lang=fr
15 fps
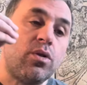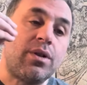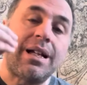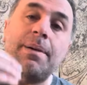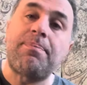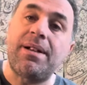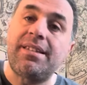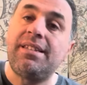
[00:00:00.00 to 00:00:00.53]

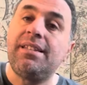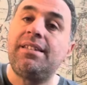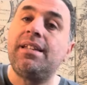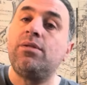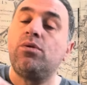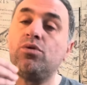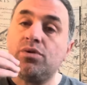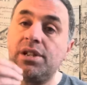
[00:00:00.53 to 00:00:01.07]
capacité
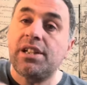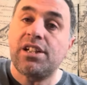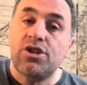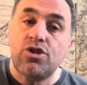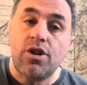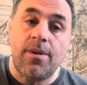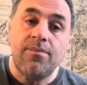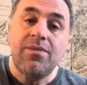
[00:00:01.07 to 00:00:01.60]
de nos
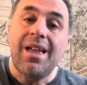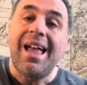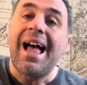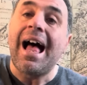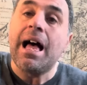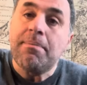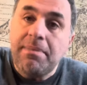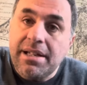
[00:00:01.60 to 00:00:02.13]
dirigeants
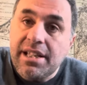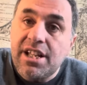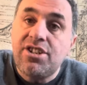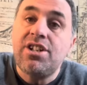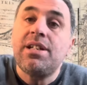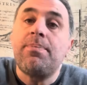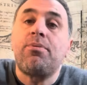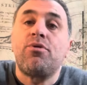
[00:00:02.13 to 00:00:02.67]
à
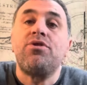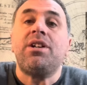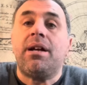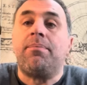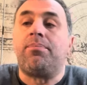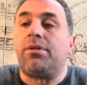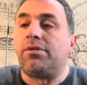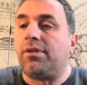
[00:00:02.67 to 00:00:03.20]
manager des projets
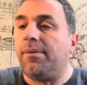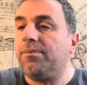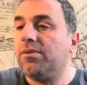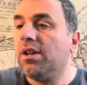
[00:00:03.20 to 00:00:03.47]
importants.